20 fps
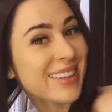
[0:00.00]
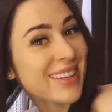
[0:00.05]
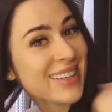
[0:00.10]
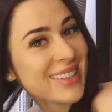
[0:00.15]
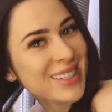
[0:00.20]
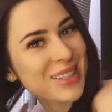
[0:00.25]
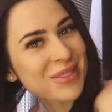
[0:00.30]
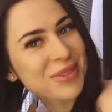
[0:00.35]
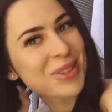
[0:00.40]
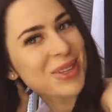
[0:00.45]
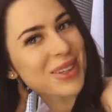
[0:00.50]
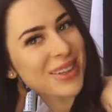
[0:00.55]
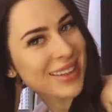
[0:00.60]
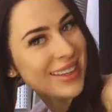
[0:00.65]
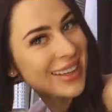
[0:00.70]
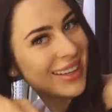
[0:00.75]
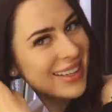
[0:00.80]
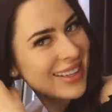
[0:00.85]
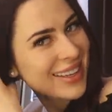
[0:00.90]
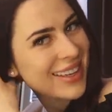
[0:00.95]
Есть там что-то
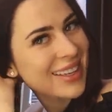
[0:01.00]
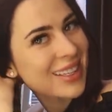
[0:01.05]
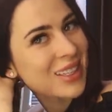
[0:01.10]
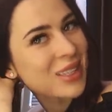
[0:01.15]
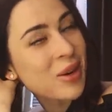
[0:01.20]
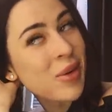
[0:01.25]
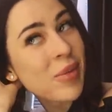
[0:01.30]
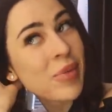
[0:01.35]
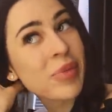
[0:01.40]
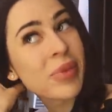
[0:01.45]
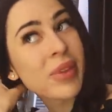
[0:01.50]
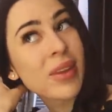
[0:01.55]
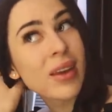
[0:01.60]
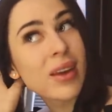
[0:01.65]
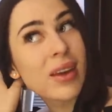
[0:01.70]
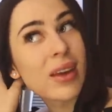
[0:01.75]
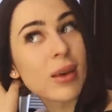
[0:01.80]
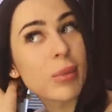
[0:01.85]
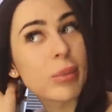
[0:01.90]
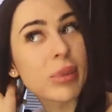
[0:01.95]
или нет?
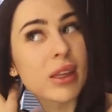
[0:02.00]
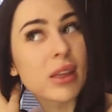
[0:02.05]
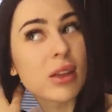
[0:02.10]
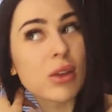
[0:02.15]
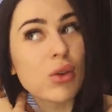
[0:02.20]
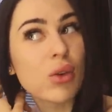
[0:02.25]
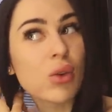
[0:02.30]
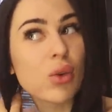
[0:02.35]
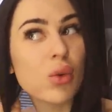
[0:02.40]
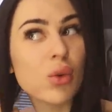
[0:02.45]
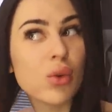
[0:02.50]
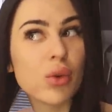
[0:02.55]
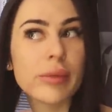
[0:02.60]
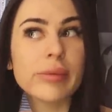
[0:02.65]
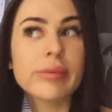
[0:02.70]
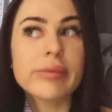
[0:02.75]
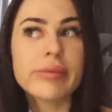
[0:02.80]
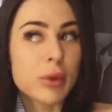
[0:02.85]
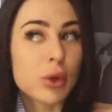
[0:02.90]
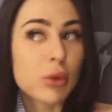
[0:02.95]
И по итогу,
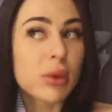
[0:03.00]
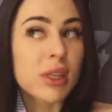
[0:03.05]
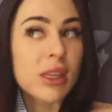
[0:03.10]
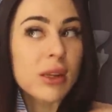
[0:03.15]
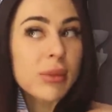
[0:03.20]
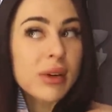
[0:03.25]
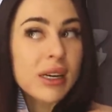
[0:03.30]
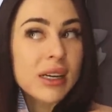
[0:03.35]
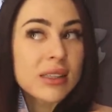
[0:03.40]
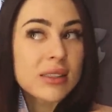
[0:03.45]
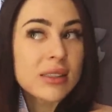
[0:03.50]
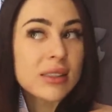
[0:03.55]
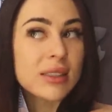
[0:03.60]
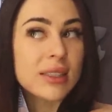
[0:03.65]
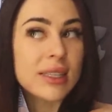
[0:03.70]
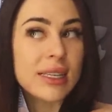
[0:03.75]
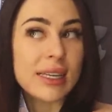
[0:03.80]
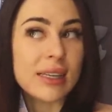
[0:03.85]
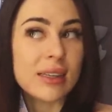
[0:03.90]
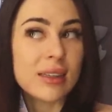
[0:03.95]
теперь у меня там красный
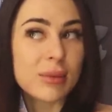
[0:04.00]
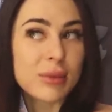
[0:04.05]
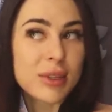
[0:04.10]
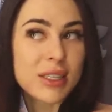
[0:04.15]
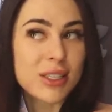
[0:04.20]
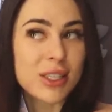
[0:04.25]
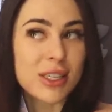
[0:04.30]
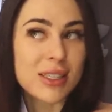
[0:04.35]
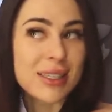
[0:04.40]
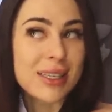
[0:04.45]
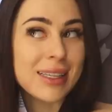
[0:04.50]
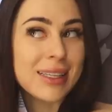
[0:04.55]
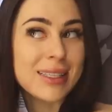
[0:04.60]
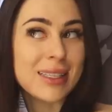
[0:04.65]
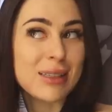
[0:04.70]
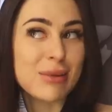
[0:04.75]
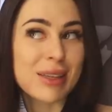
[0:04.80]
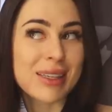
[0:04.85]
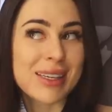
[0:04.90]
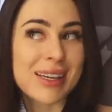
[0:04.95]
след, а мне сейчас надо
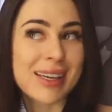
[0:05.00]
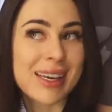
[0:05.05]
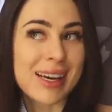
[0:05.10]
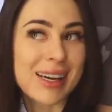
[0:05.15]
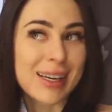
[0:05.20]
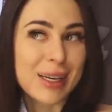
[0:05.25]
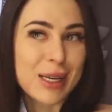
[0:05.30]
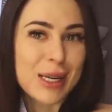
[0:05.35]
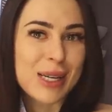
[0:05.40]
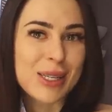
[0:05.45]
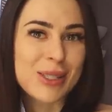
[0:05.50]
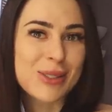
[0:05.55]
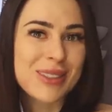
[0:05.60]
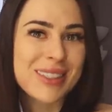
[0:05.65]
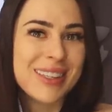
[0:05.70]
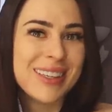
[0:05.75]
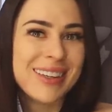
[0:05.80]
снимать, как я крашусь.